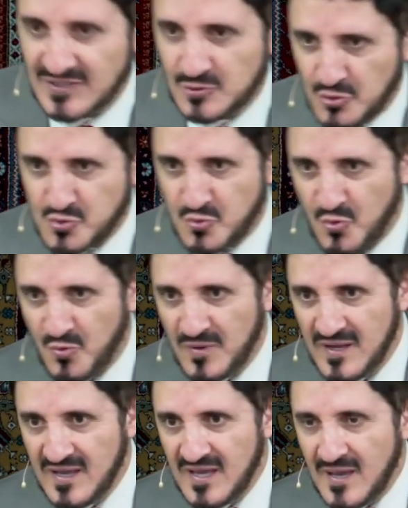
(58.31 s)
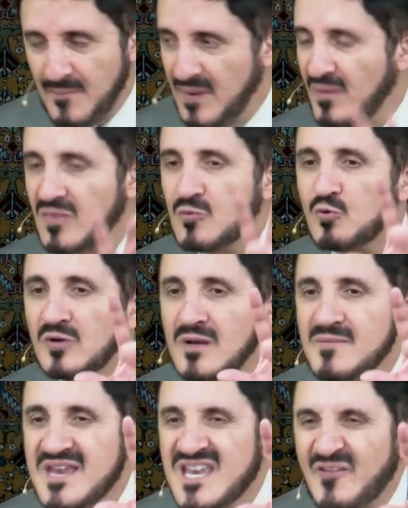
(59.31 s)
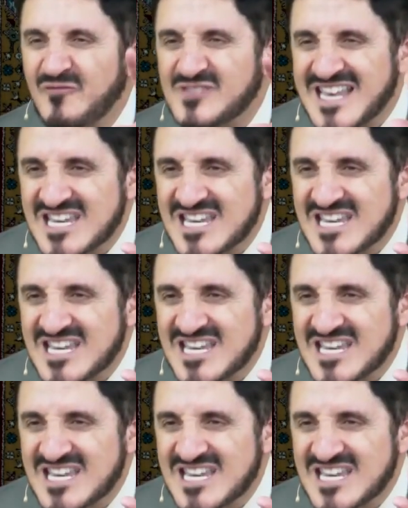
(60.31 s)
تدرسه من منظور علم النفس